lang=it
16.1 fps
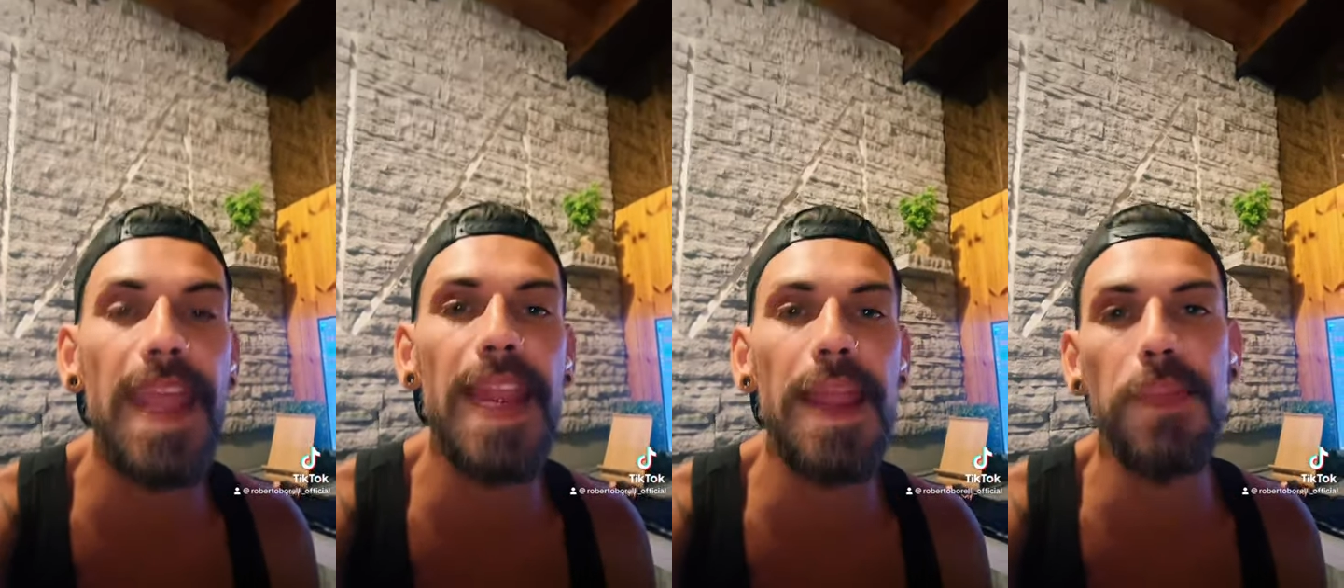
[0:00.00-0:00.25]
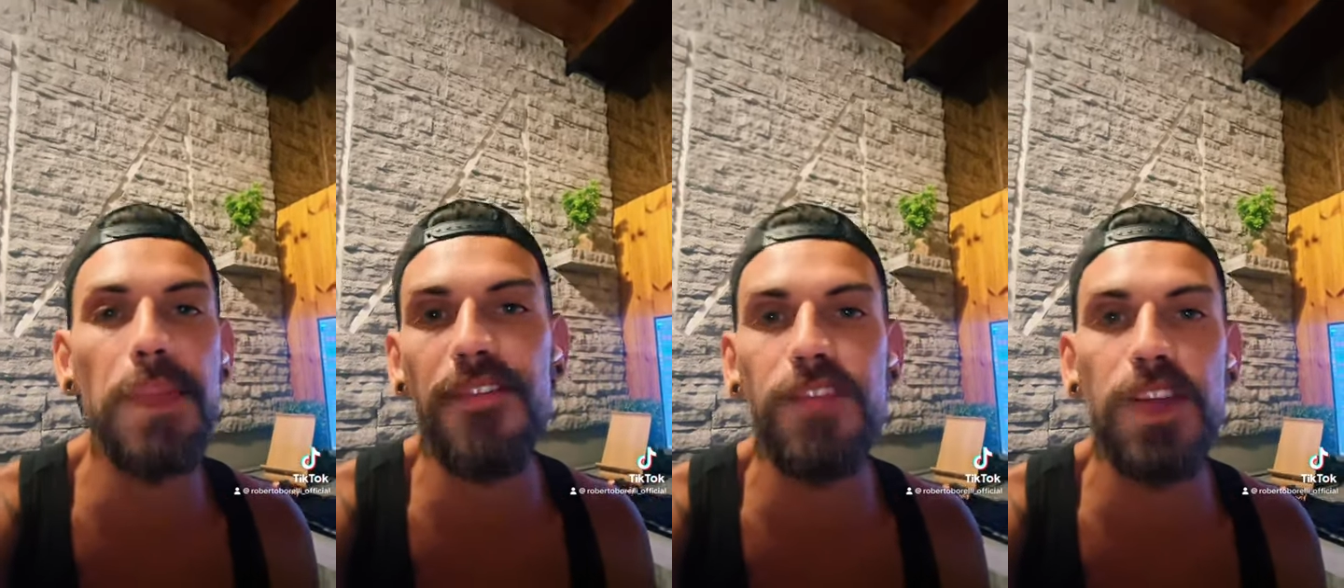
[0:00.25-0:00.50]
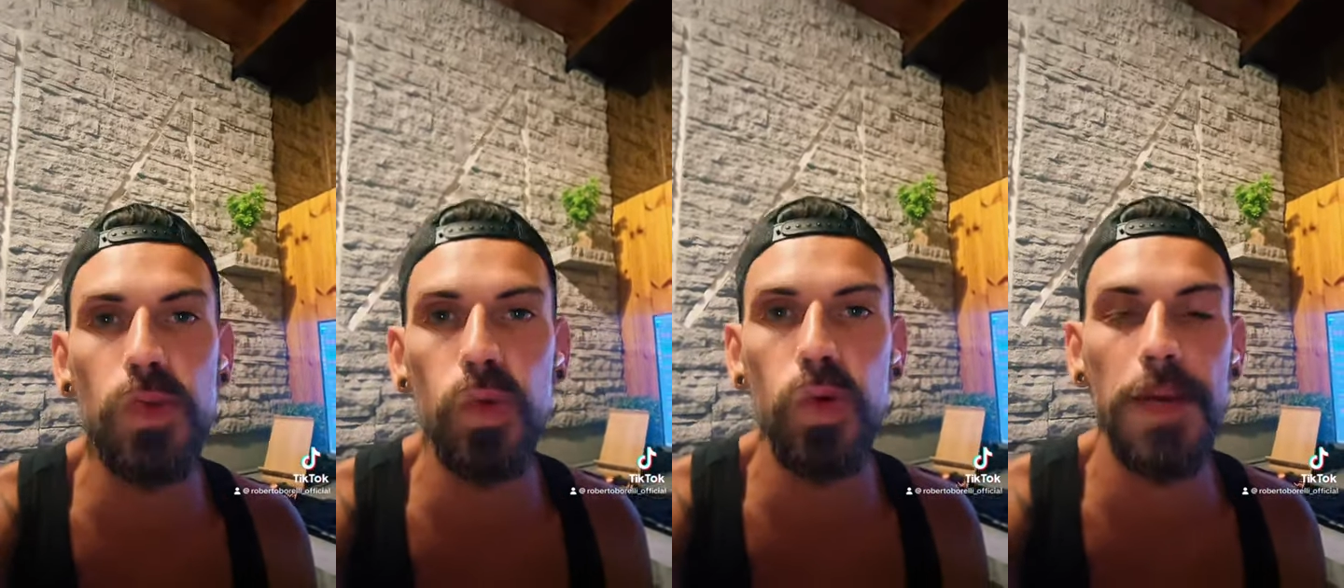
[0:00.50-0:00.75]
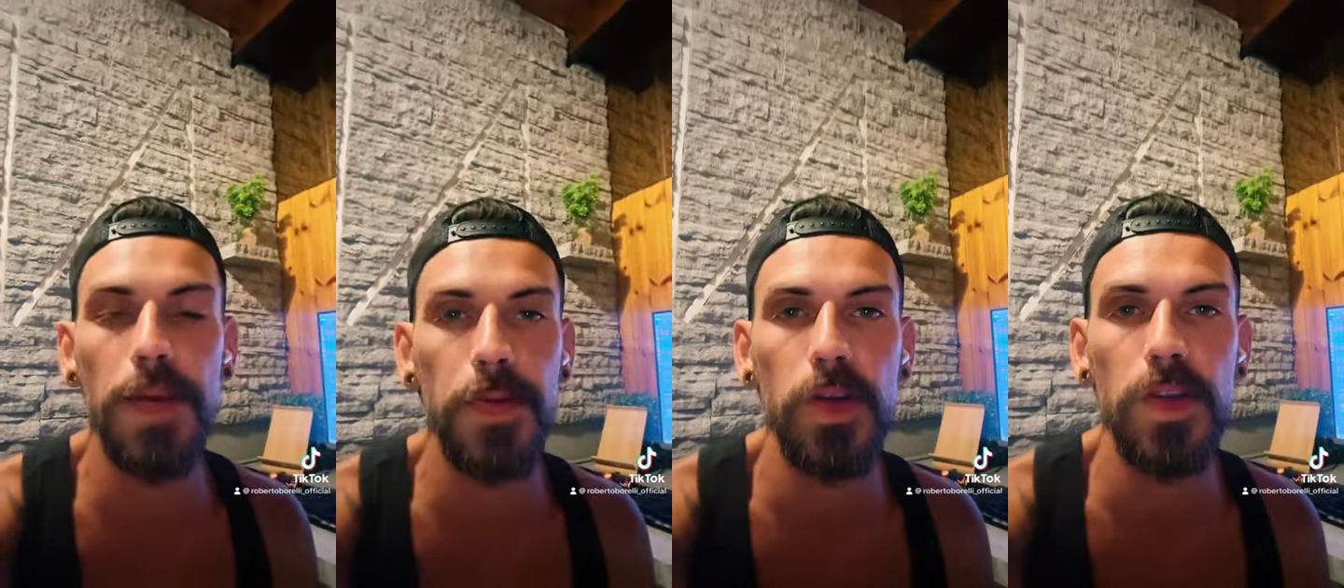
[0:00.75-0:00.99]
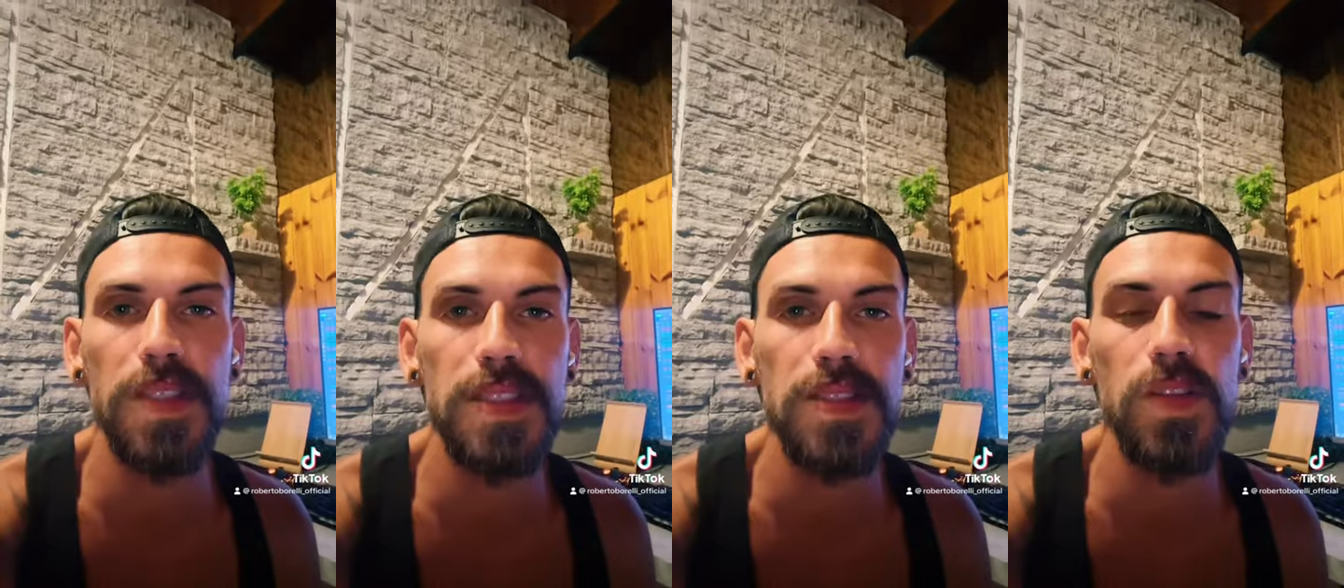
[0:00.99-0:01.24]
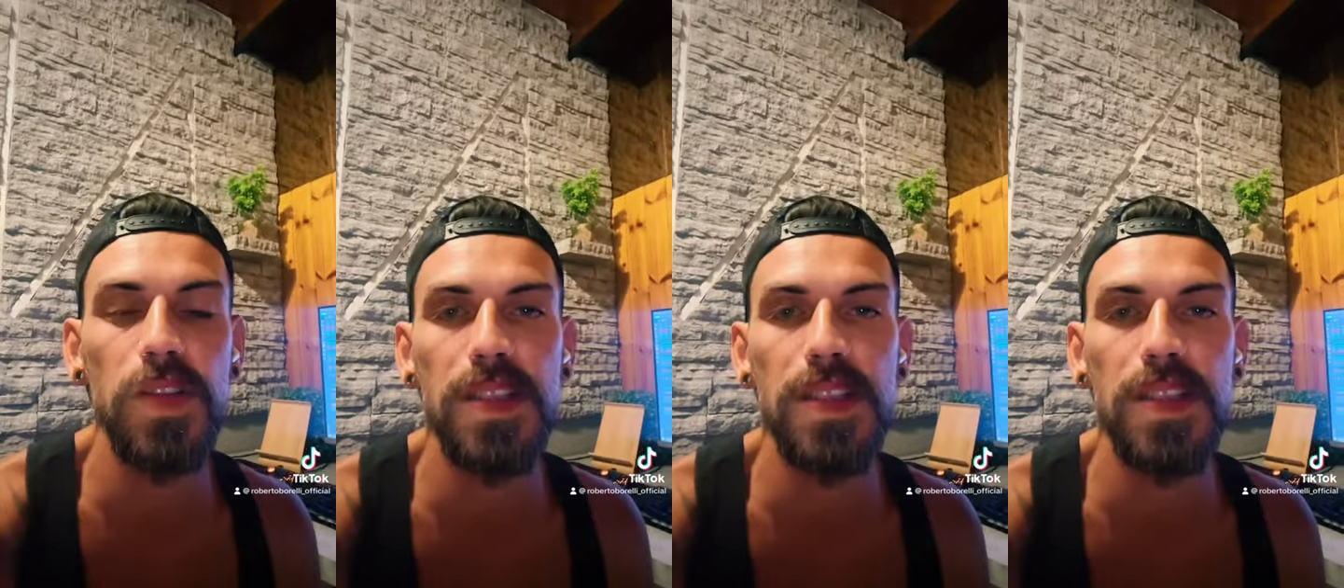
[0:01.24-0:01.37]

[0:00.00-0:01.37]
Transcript: la mia avventura perché ho intenzione